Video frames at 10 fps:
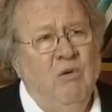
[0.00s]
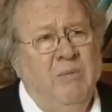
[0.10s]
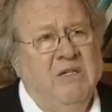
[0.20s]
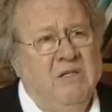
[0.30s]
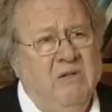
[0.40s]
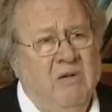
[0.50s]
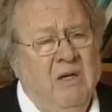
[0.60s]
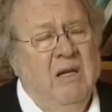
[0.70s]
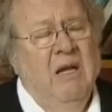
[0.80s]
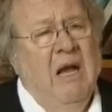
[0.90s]
patient
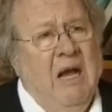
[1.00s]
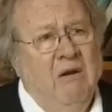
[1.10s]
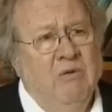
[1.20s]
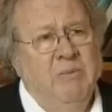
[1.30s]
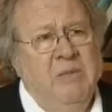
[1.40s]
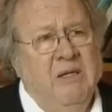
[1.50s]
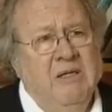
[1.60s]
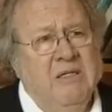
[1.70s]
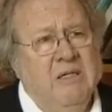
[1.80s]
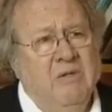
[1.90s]
à
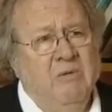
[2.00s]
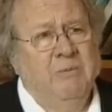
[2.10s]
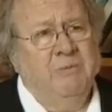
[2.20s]
l'hospitalisation.